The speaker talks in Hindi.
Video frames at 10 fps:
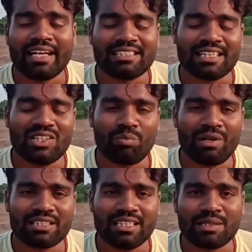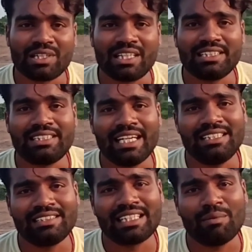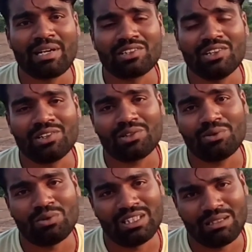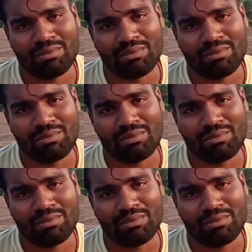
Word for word: किसी अगले टॉपिक के साथ तब तक जय हिंद जय भारत और वंदे